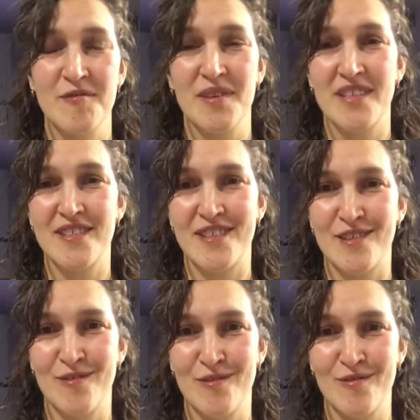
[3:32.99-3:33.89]
я сейчас
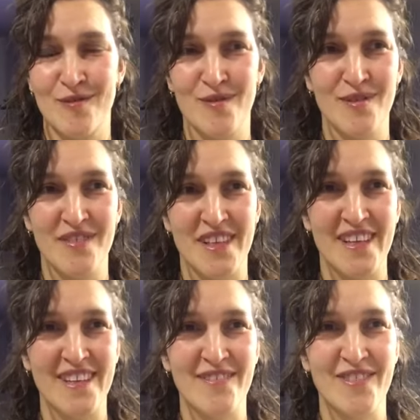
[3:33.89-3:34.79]
чувствую
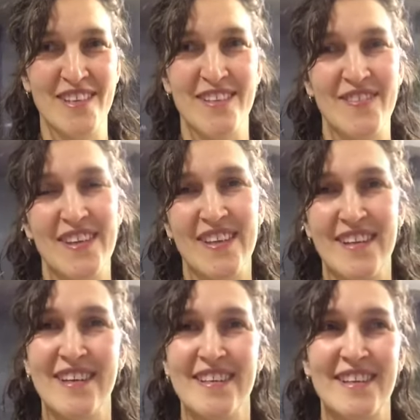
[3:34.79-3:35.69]
невероятное
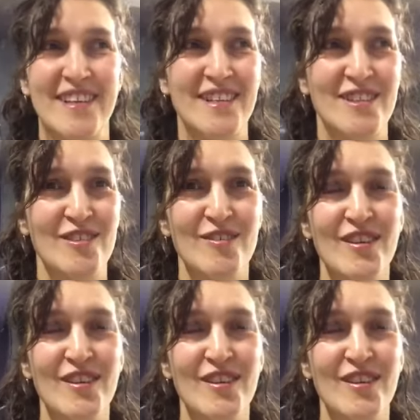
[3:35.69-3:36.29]
вдохновение этой красотой,